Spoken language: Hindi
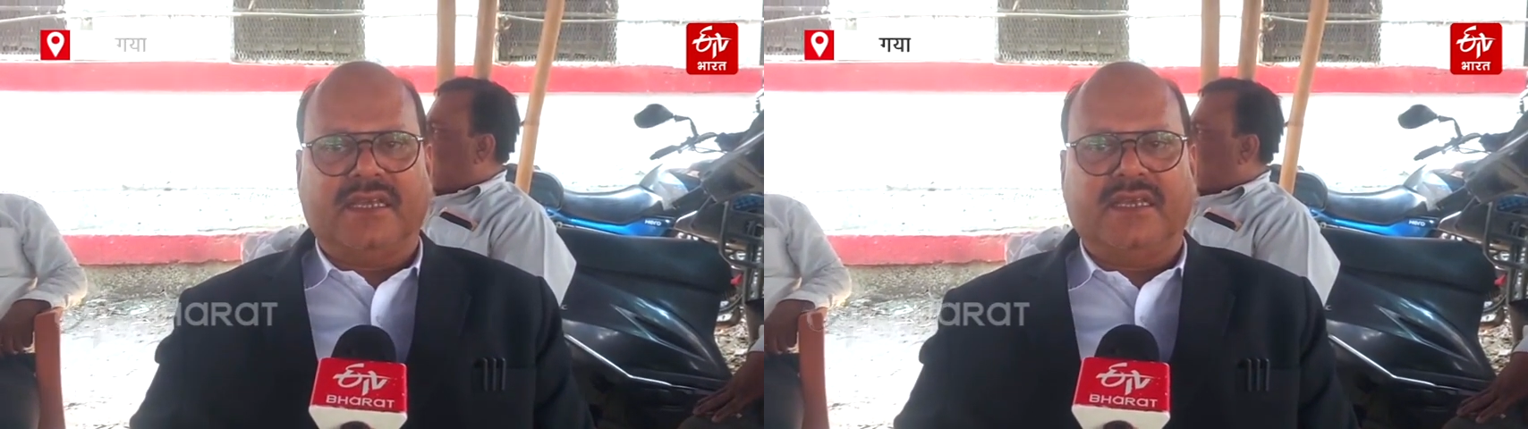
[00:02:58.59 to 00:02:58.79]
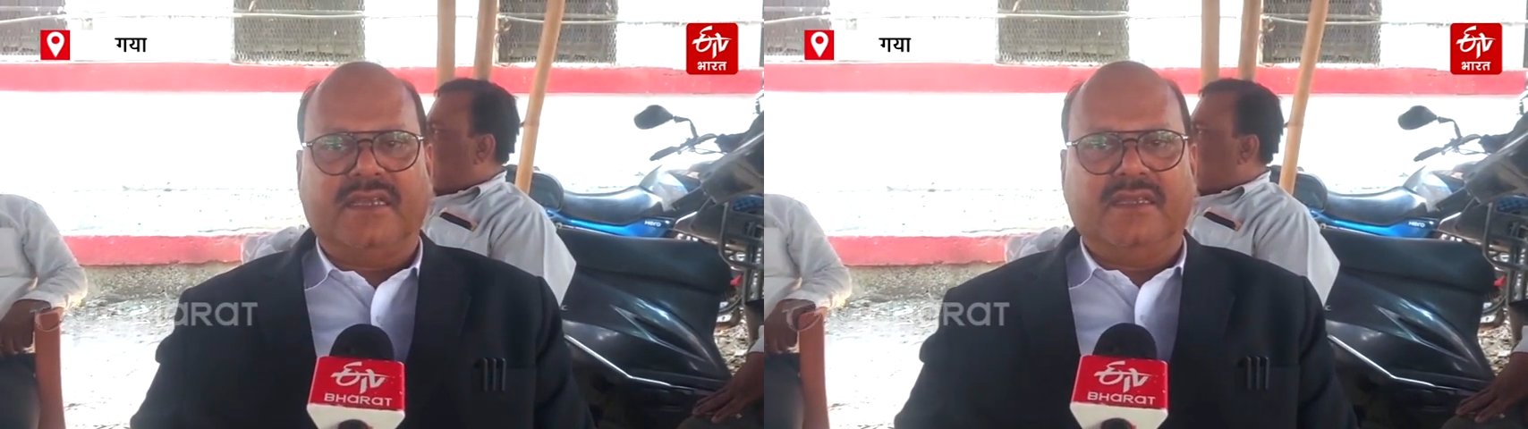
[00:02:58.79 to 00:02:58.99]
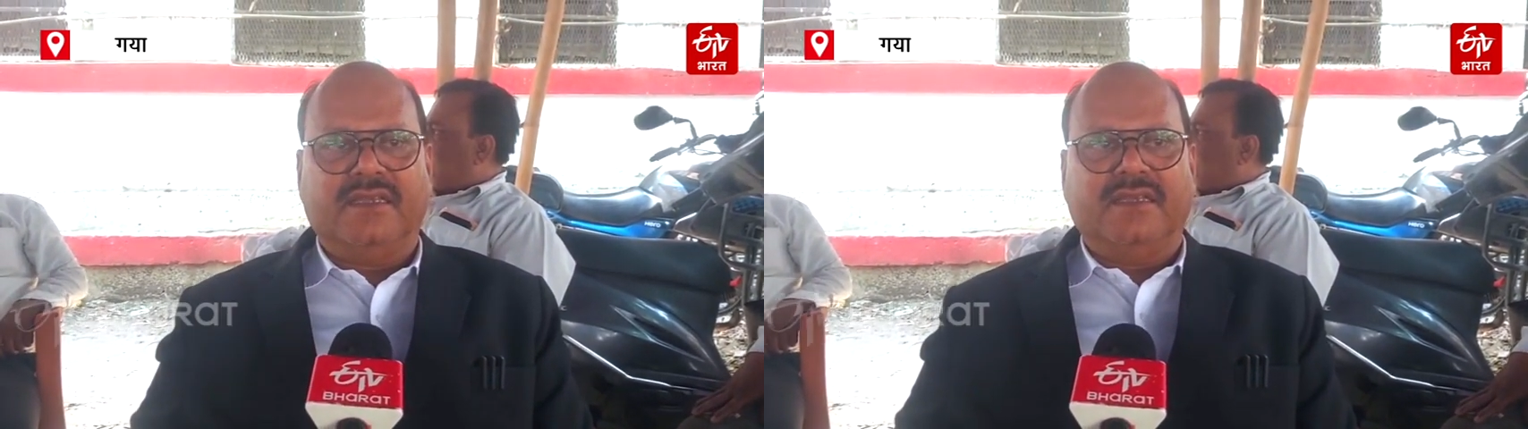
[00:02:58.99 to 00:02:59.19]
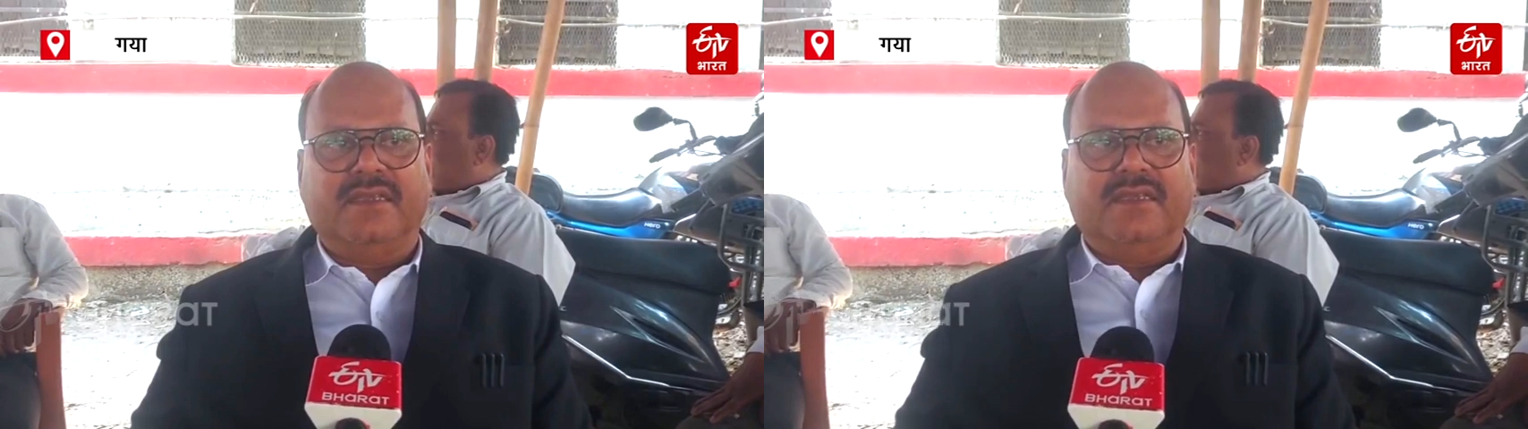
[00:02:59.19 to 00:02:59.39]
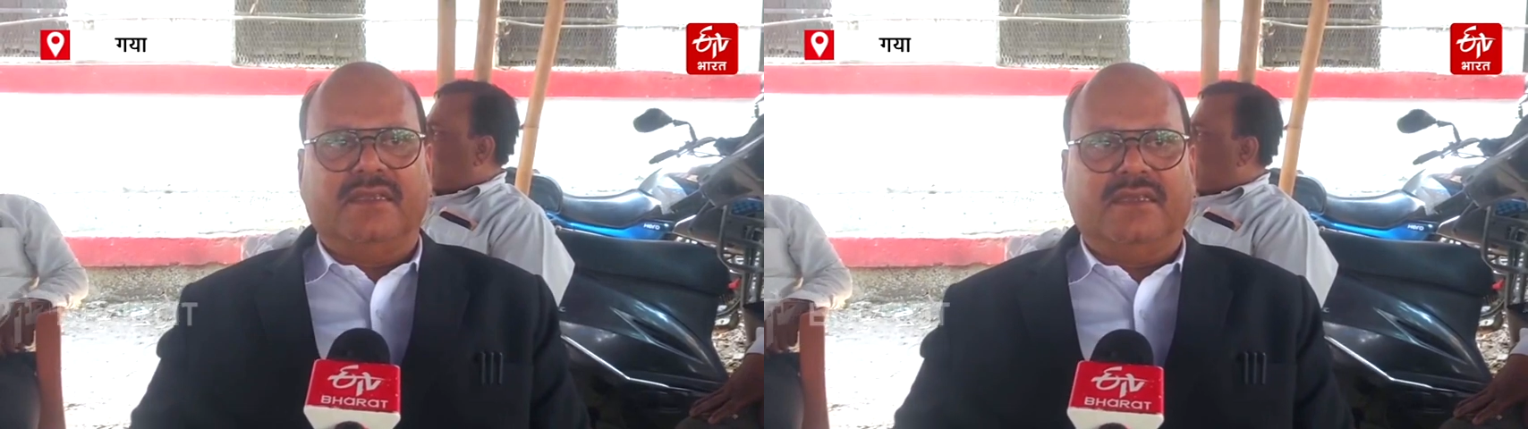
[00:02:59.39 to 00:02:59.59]
है
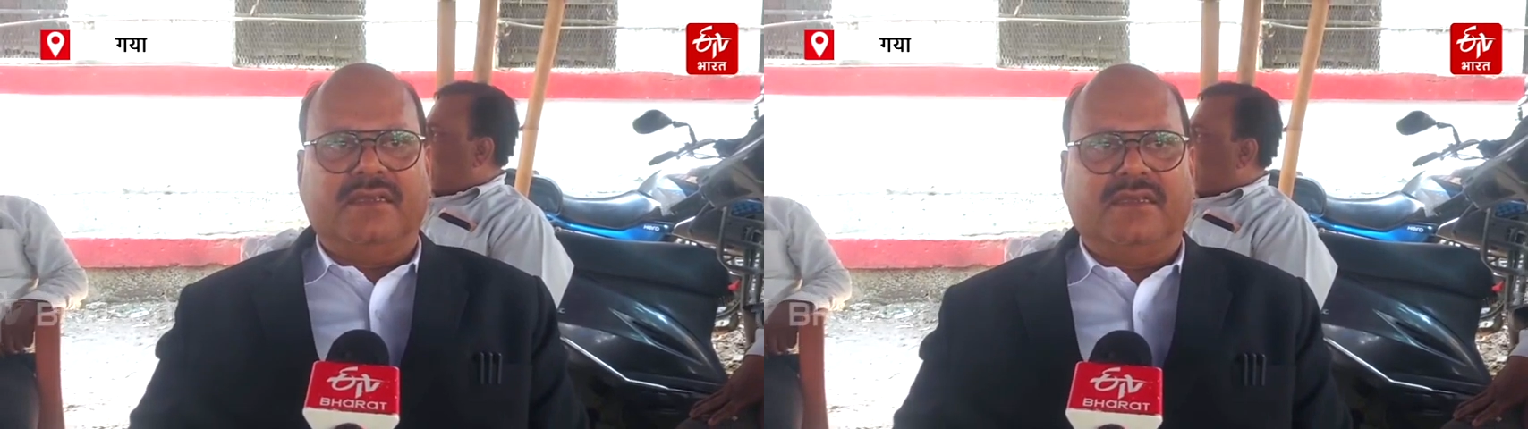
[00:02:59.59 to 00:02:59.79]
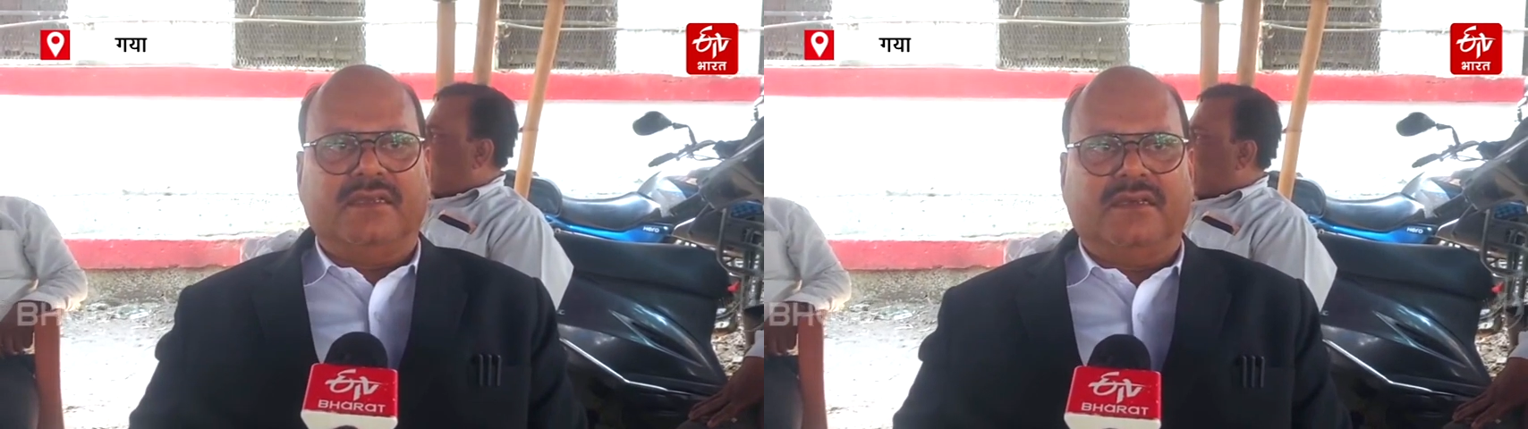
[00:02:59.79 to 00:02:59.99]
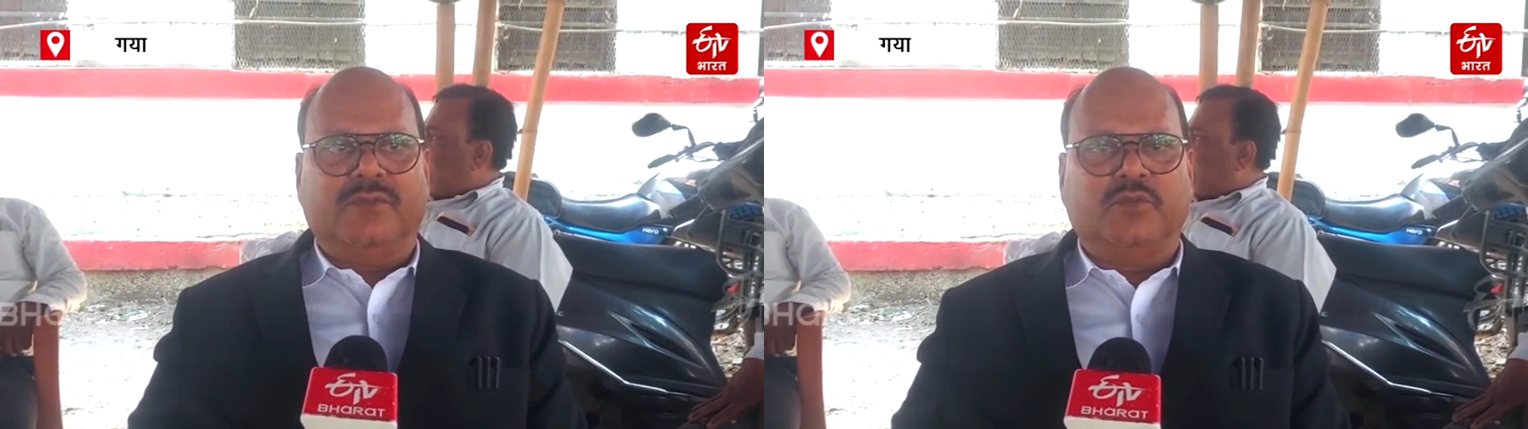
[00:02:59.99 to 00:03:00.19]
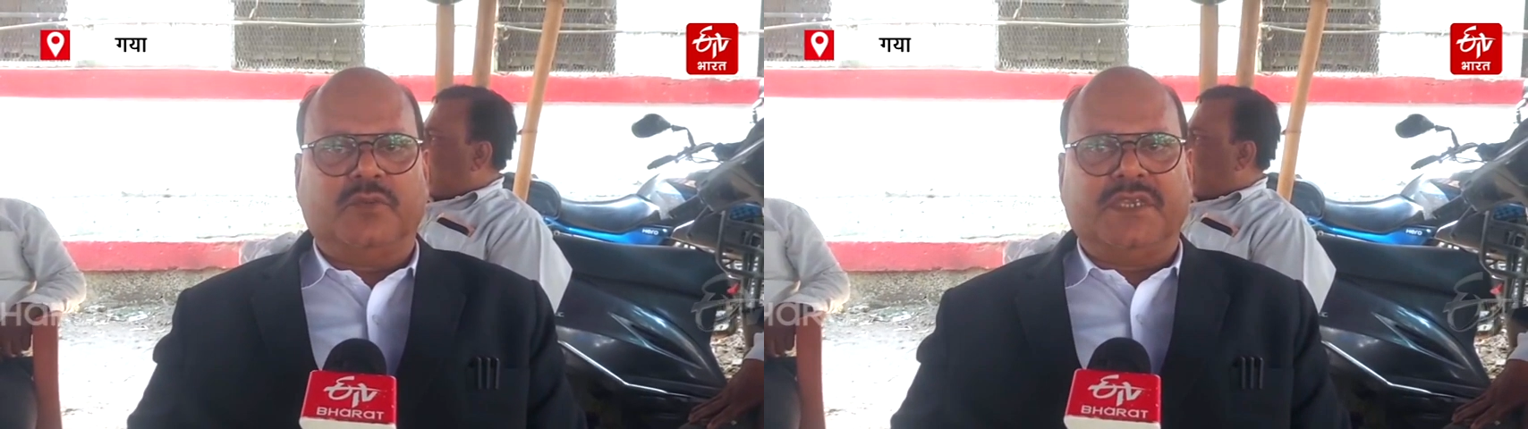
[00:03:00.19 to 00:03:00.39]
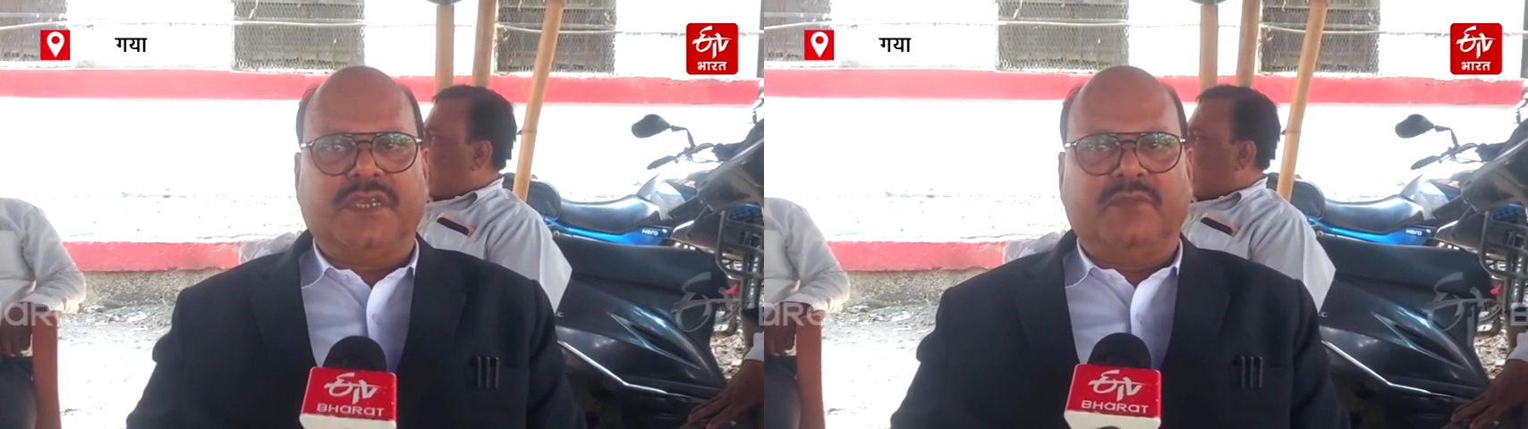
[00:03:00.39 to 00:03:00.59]

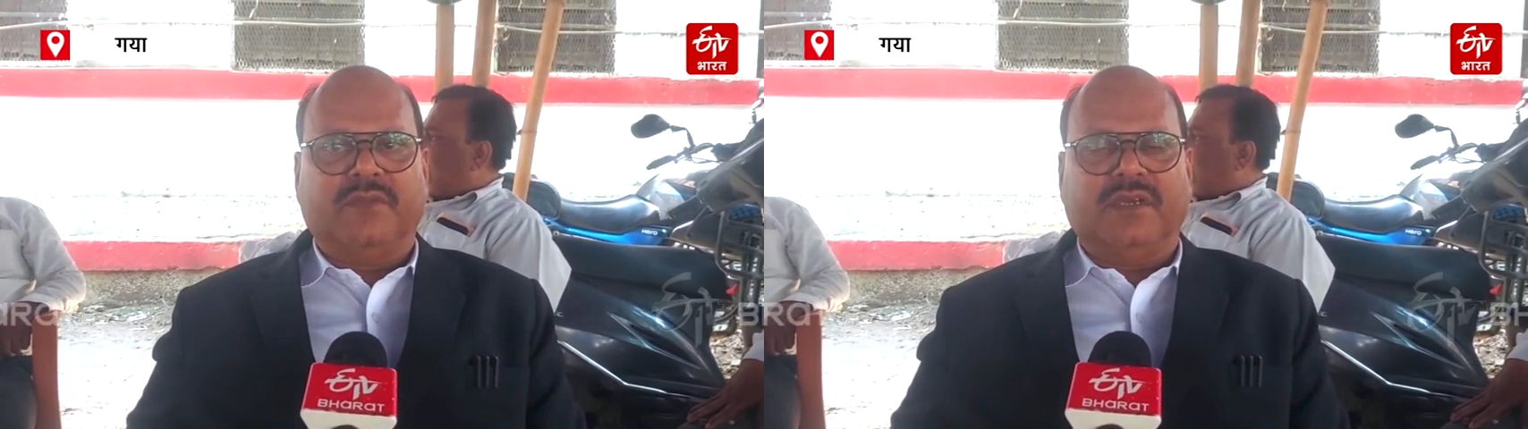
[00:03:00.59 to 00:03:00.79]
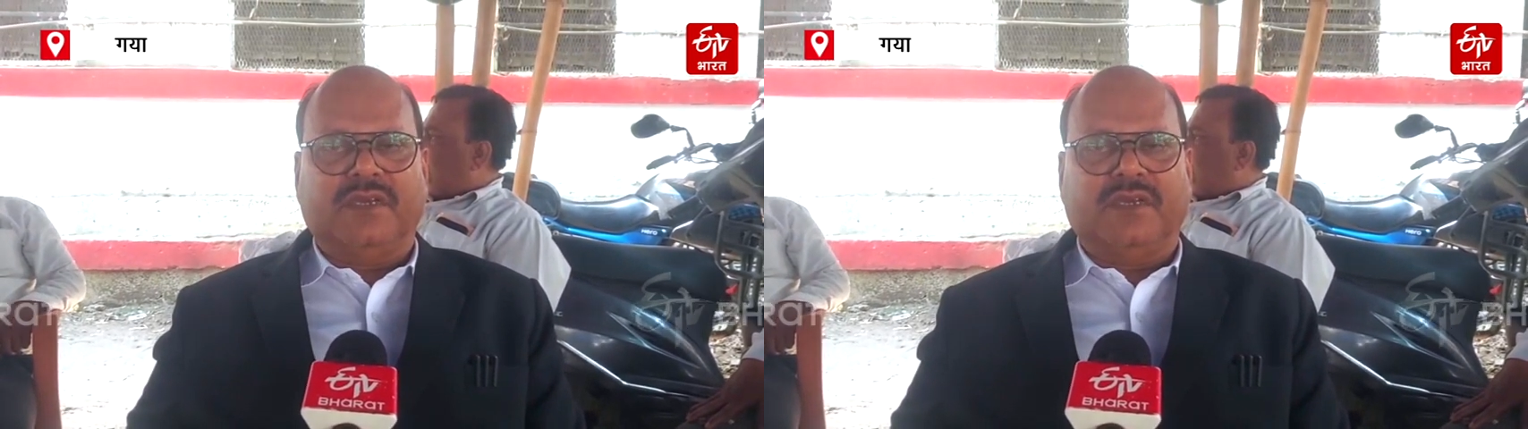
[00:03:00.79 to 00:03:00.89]
चूँकि हम